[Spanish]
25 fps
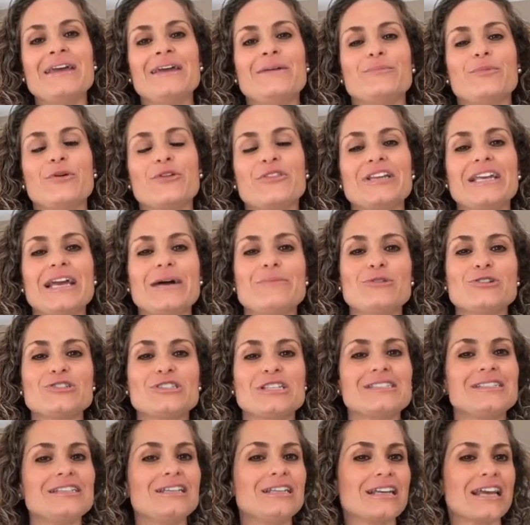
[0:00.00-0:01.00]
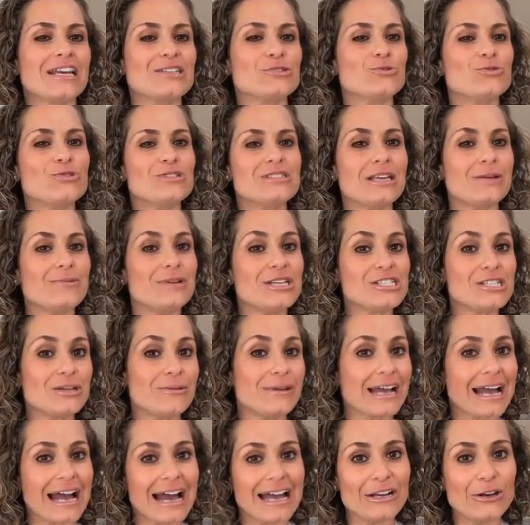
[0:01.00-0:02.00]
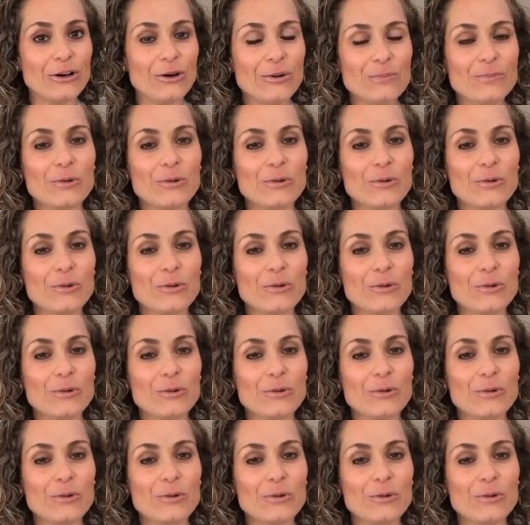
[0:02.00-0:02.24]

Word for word: Podríamos decir que es un ceviche vegano